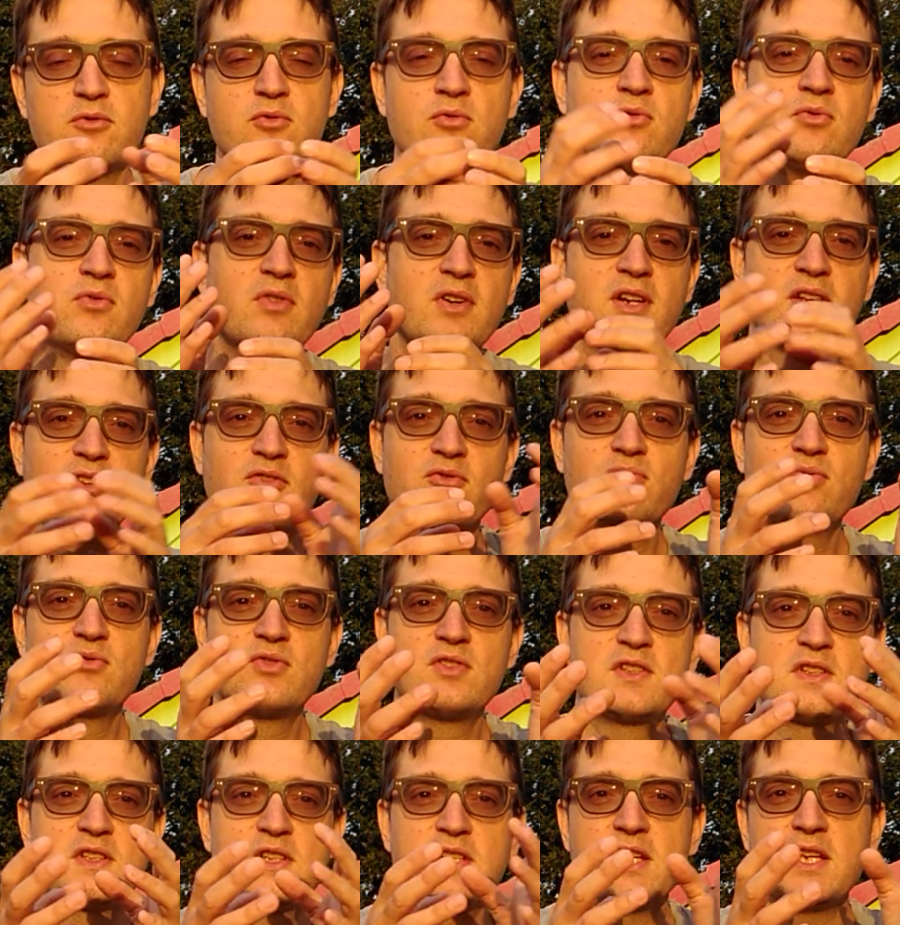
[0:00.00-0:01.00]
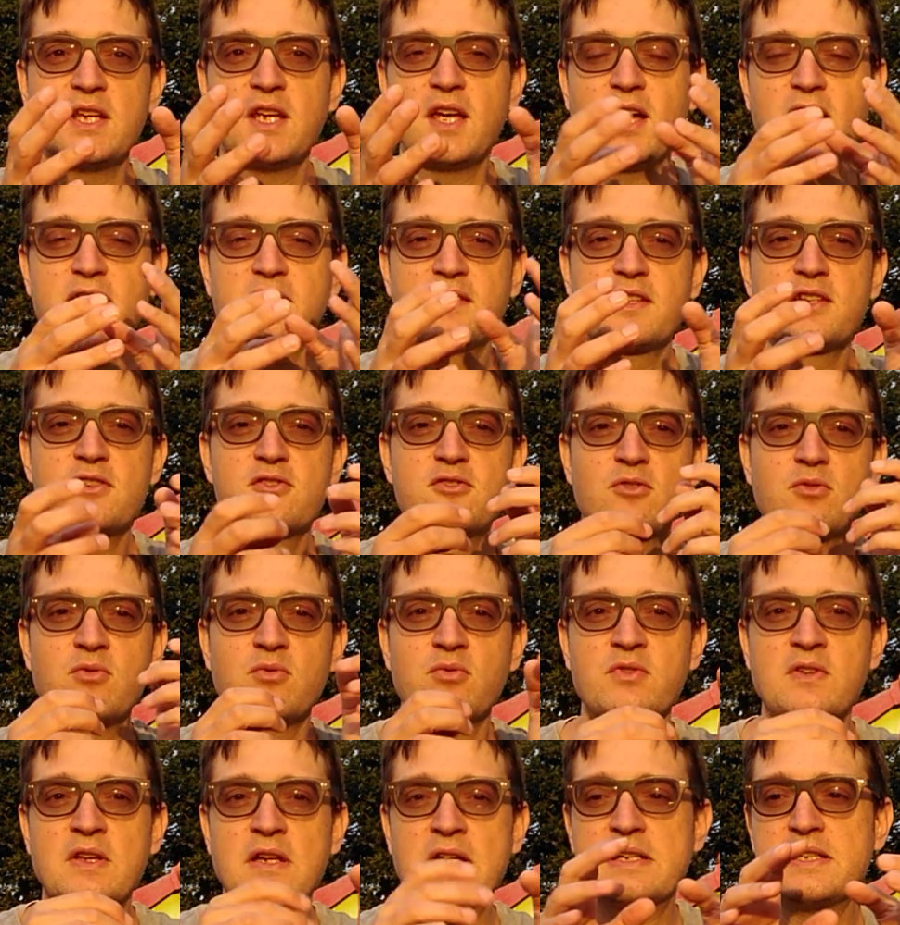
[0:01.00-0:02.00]
Donc voilà, tout ce qui est intrigue
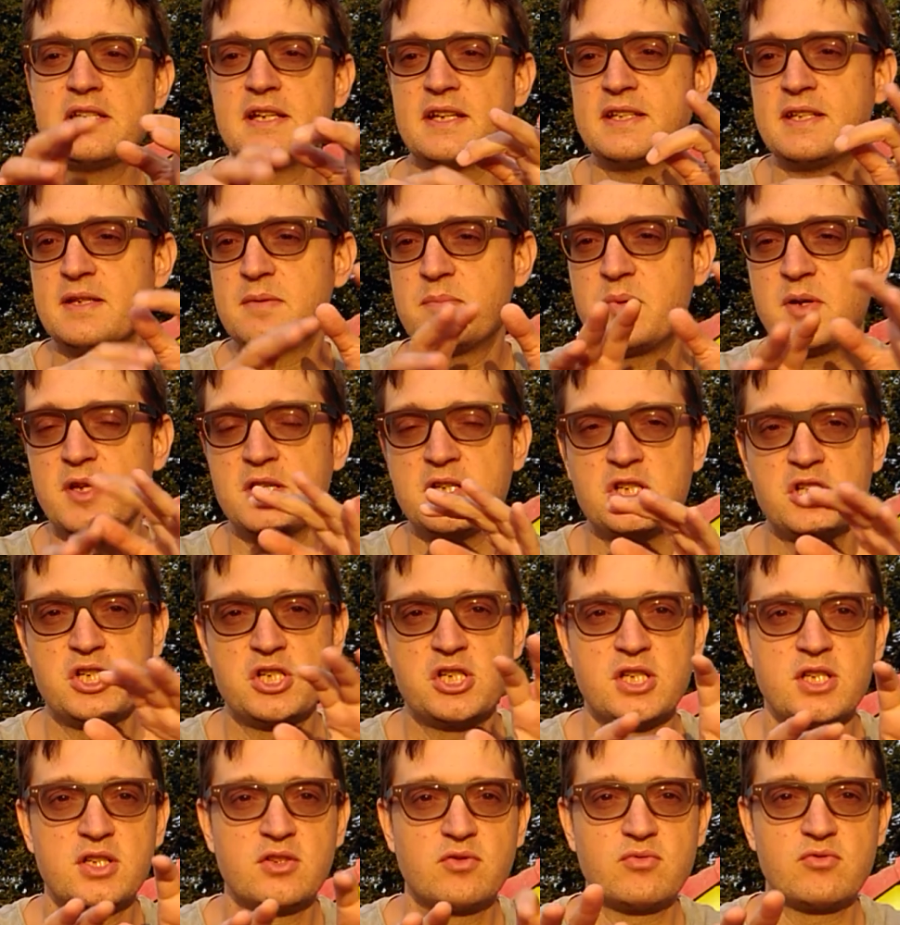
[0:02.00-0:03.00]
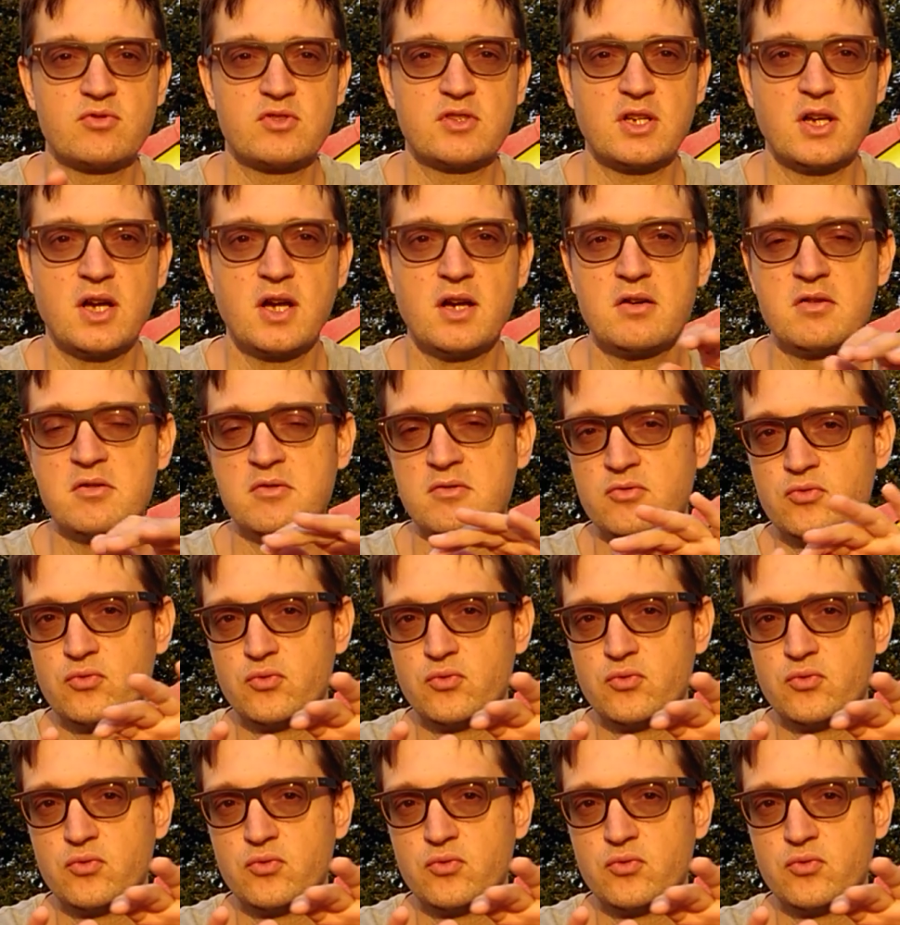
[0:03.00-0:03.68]
secondaire lié à des PNJ, tout ça.